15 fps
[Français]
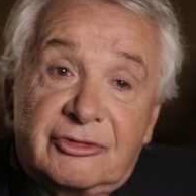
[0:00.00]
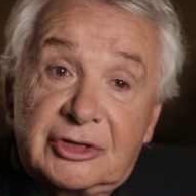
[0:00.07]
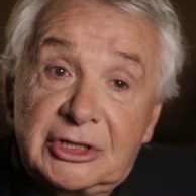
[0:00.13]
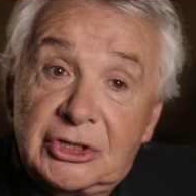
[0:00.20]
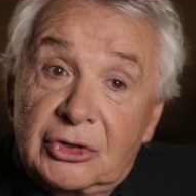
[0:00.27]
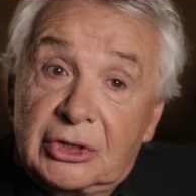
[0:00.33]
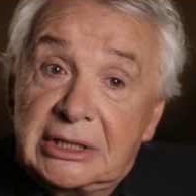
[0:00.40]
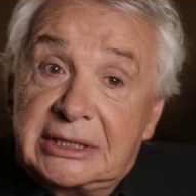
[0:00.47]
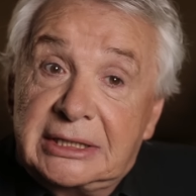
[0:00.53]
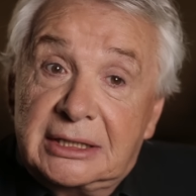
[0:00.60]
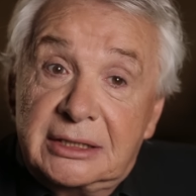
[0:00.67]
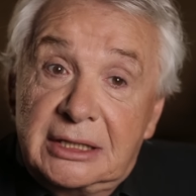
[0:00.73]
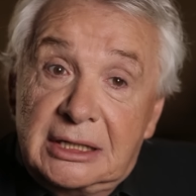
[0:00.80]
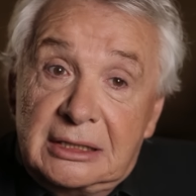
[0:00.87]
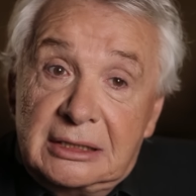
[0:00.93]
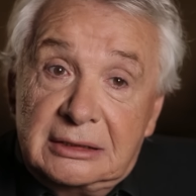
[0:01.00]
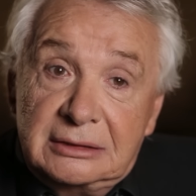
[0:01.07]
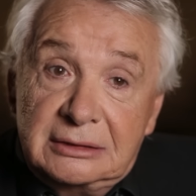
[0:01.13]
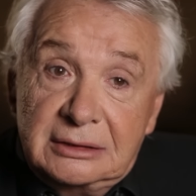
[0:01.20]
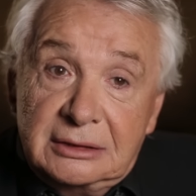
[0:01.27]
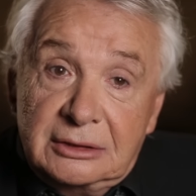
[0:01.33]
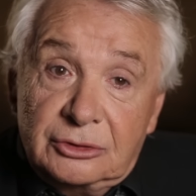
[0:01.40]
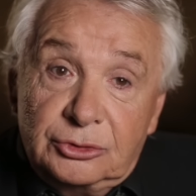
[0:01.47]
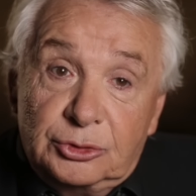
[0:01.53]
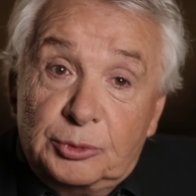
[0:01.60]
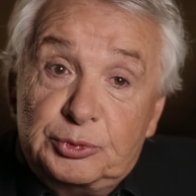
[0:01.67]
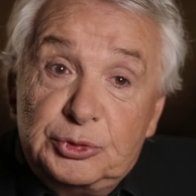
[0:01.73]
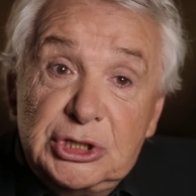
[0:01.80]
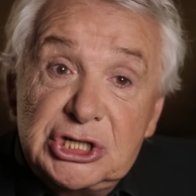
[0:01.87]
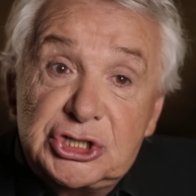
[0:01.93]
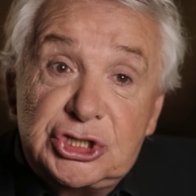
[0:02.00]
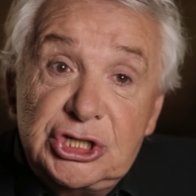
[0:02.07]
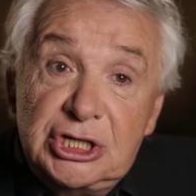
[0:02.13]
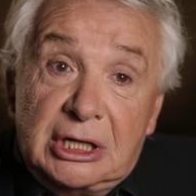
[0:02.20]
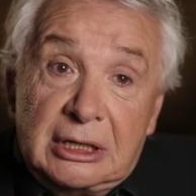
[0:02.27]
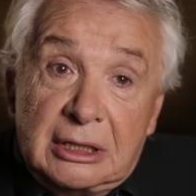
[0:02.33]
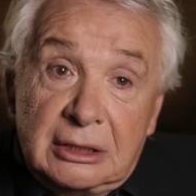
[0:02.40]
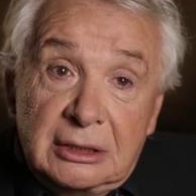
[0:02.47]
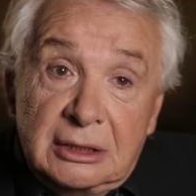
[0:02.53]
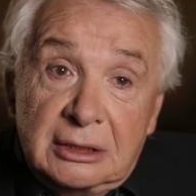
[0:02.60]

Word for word: frayeur éternelle, depuis Échille.